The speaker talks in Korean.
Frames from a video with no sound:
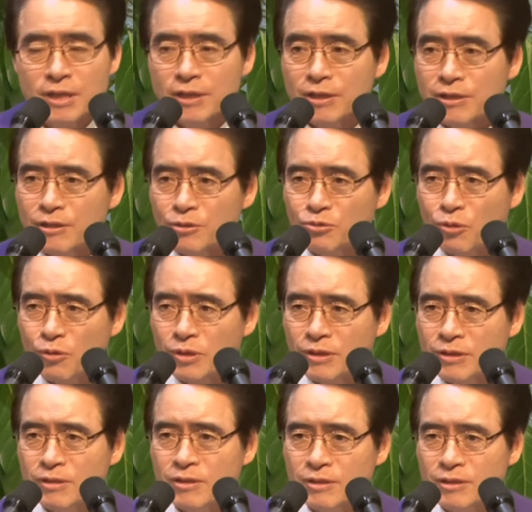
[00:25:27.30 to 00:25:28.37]
그, 소,
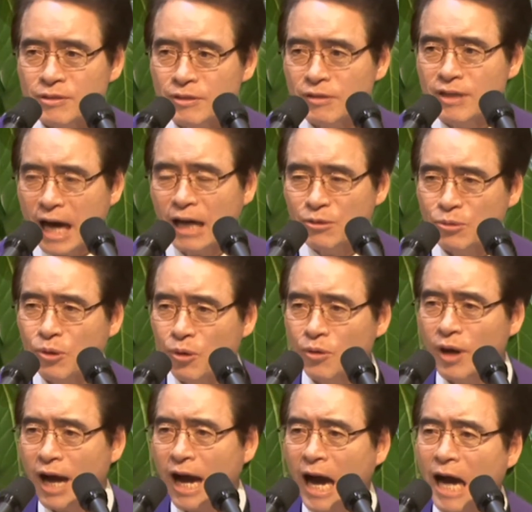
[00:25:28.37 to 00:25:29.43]
그 그걸
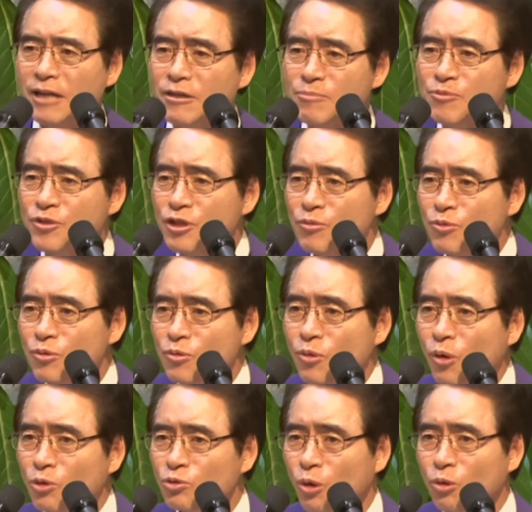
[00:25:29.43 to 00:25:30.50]
알고 한없이
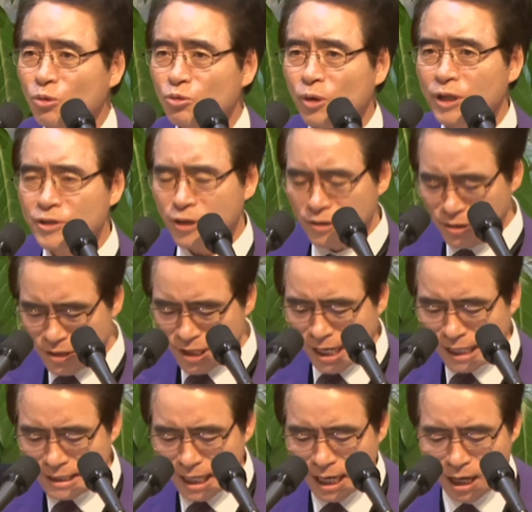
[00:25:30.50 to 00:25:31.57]
울고 소록도가
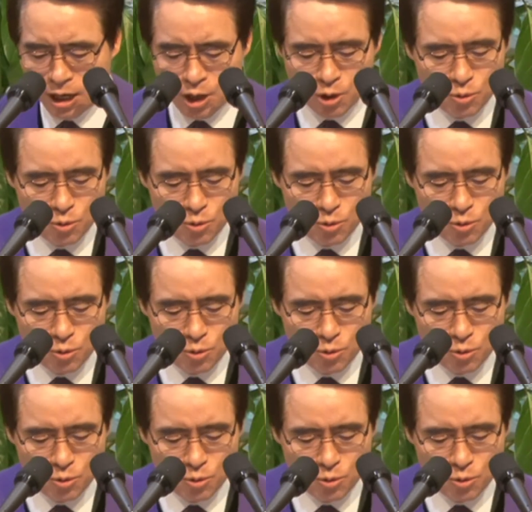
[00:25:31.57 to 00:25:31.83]
전체가 다